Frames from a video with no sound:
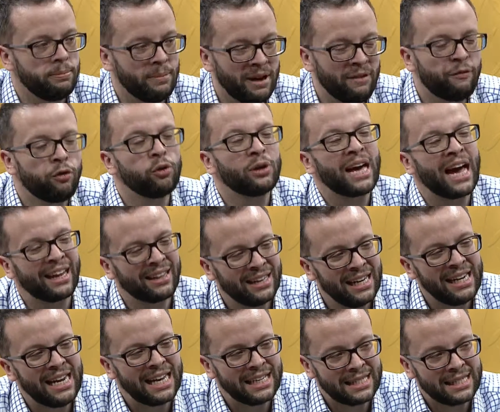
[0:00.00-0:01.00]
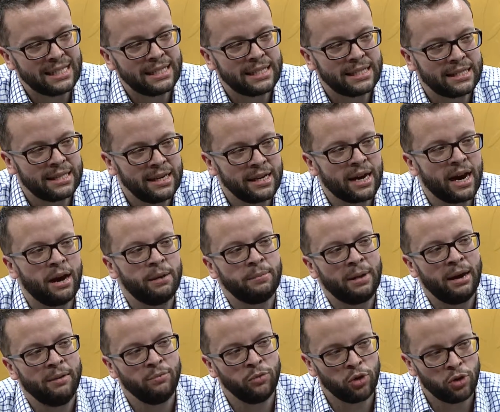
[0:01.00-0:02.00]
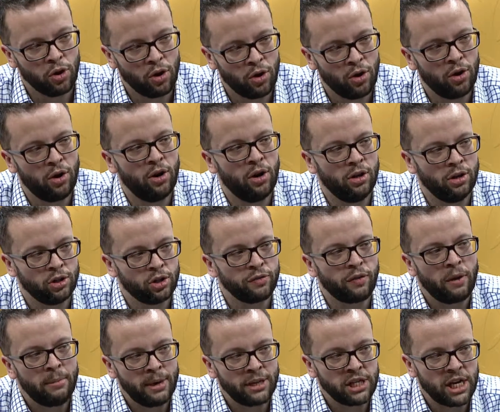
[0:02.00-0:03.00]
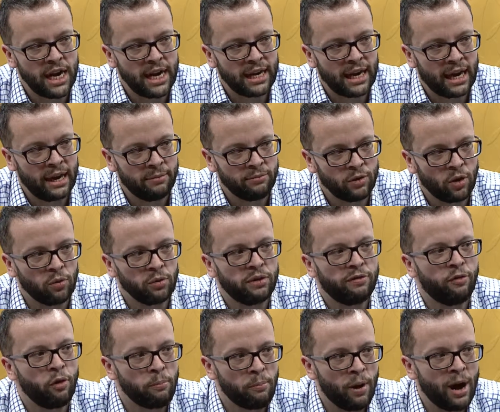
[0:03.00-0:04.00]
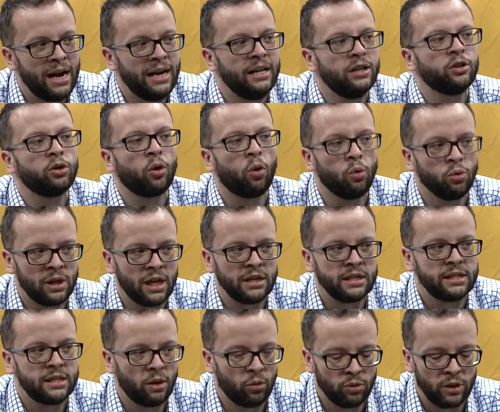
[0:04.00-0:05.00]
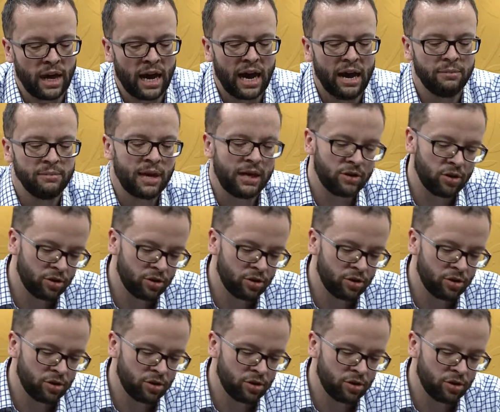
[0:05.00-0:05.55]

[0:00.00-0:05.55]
Mais il faut garder l'acidité quand même ben euh, du fromage à la crème. Donc, il ne faut pas aller trop dans le sirop d'érable. Il y en